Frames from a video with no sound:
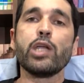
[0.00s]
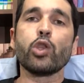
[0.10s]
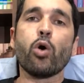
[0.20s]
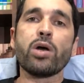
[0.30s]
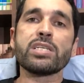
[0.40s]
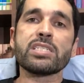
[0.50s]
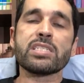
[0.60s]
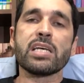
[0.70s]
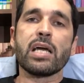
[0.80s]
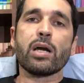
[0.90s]
e
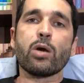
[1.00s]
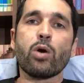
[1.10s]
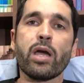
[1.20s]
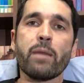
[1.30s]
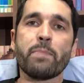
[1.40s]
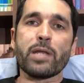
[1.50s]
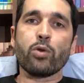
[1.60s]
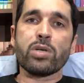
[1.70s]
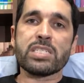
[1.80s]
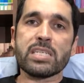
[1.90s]
nós é, para
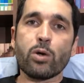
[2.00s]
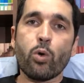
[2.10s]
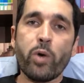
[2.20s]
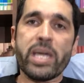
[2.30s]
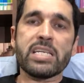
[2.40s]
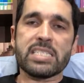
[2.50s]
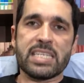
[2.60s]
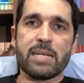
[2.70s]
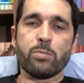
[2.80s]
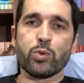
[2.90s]
nós
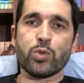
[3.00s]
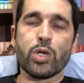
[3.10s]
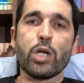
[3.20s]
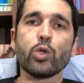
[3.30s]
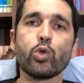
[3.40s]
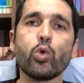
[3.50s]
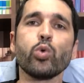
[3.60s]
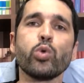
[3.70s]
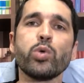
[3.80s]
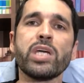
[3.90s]
conhecermos
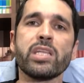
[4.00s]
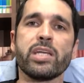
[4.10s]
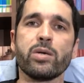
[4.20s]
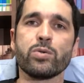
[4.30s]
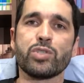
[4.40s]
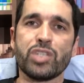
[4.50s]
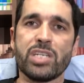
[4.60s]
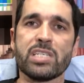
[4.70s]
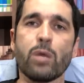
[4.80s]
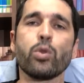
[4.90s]
tudo o que Deus
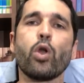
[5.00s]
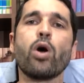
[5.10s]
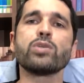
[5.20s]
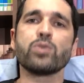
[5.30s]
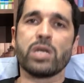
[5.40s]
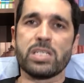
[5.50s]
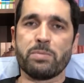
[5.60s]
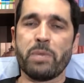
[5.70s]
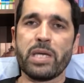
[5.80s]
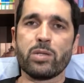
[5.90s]
diz ao nosso
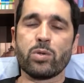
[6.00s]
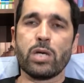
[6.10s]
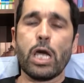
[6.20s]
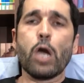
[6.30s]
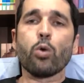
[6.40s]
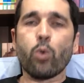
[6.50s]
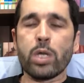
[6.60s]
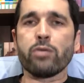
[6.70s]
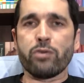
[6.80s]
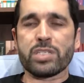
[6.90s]
respeito.
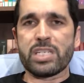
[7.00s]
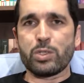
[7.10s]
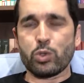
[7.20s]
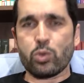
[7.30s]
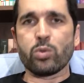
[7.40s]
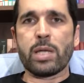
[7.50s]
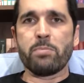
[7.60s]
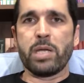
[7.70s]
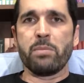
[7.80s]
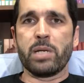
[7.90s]
Quando você estuda
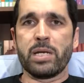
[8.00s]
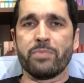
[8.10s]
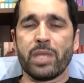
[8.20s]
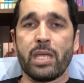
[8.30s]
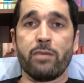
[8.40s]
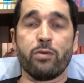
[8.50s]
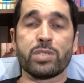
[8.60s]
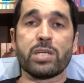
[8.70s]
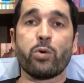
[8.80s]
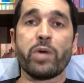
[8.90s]
a Bíblia e
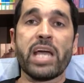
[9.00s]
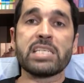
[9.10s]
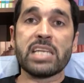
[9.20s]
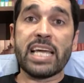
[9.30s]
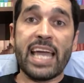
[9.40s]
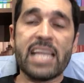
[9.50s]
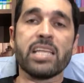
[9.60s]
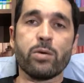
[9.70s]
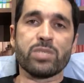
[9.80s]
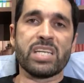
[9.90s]
você conhece
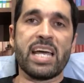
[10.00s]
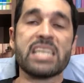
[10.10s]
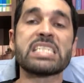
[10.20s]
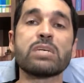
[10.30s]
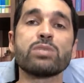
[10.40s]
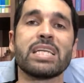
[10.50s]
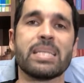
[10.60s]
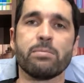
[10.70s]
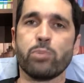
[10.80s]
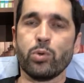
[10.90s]
quem Deus é, seus
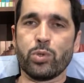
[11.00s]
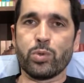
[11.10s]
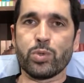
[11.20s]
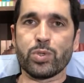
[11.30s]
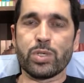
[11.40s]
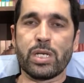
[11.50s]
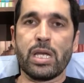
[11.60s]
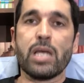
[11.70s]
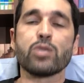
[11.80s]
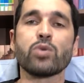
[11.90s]
atributos,
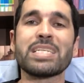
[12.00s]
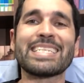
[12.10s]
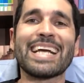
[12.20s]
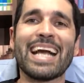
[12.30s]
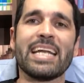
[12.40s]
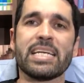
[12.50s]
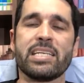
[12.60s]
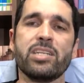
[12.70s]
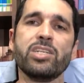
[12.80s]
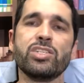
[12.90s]
suas
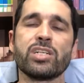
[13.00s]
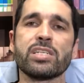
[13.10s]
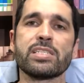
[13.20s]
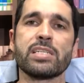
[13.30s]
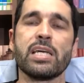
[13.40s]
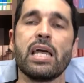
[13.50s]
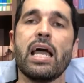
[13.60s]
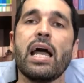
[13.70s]
características,